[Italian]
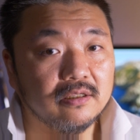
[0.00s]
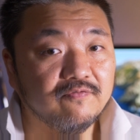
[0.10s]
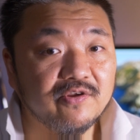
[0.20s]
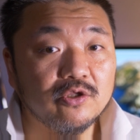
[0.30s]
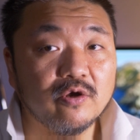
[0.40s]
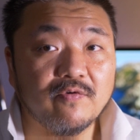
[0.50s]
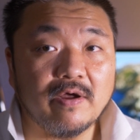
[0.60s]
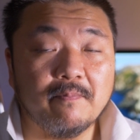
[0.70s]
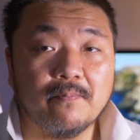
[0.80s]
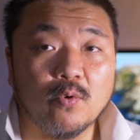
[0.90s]
il video
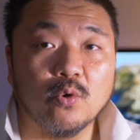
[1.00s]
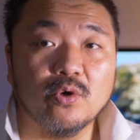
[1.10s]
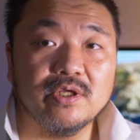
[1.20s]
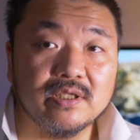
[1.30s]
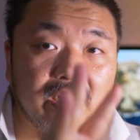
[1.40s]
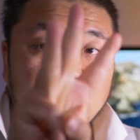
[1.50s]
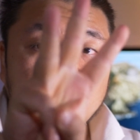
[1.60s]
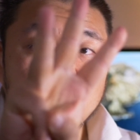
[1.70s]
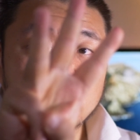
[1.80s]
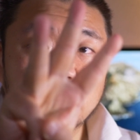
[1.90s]
a porli
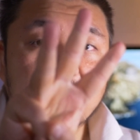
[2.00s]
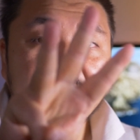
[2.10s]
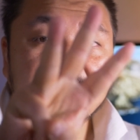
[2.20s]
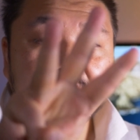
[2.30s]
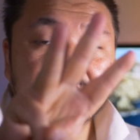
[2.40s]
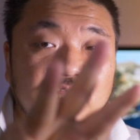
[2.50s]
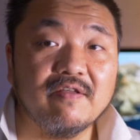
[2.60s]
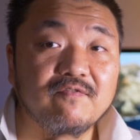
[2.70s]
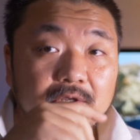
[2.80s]
tre, a mettervi tre